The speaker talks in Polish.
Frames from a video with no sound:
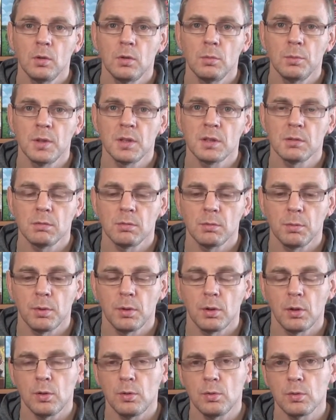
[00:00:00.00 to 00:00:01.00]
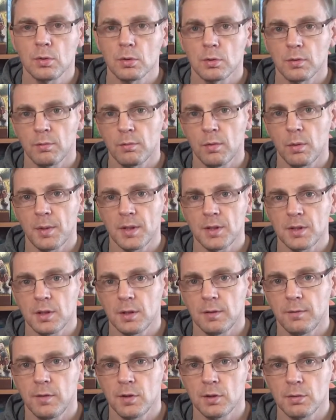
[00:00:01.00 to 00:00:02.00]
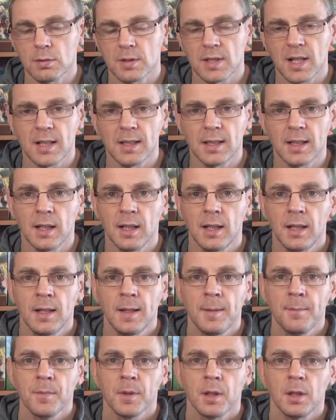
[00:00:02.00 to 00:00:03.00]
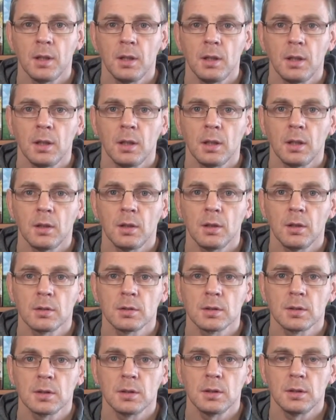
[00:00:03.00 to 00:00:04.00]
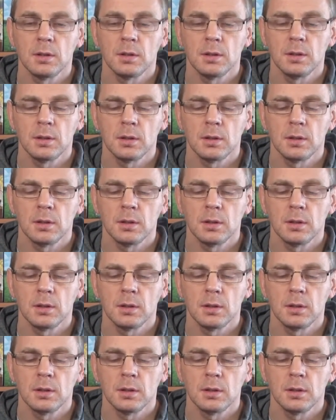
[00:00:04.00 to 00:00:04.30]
umysł, bo już w momencie wyrzucania E, kost,